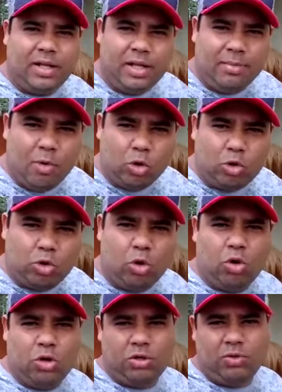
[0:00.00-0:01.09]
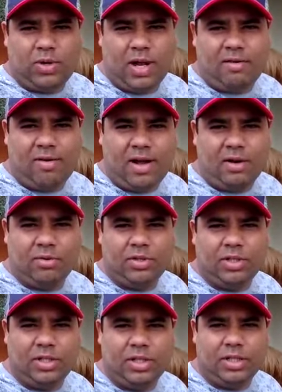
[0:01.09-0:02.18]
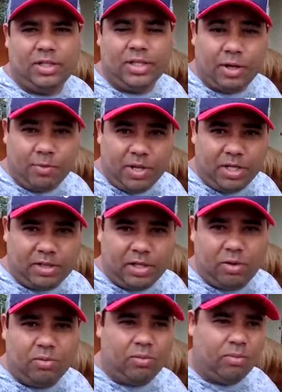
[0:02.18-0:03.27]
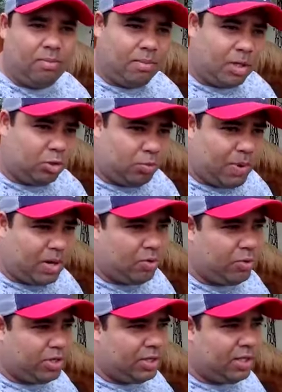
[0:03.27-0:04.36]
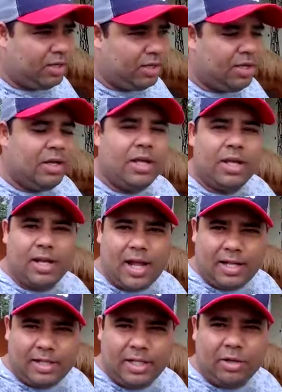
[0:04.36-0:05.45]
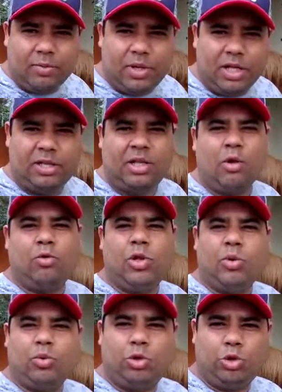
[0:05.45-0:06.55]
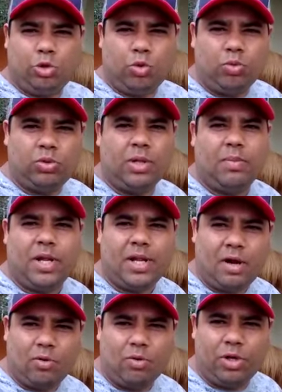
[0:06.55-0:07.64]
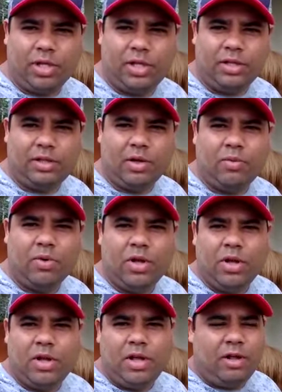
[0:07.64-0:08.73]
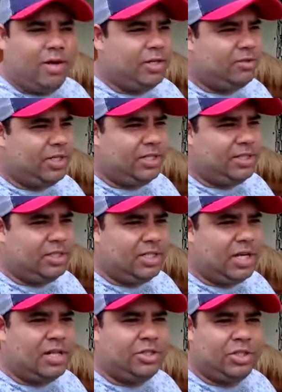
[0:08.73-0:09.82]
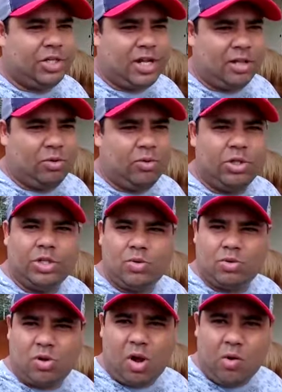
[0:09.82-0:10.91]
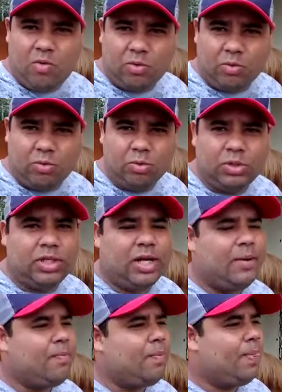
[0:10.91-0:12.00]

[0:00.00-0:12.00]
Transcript: Que montou no cavalo de Diego Militão, mandou para a corrida e lá Diego Militão deu um show também na corrida. Então, eu acho que esses grandes treinadores, não só Álvaro Dutra,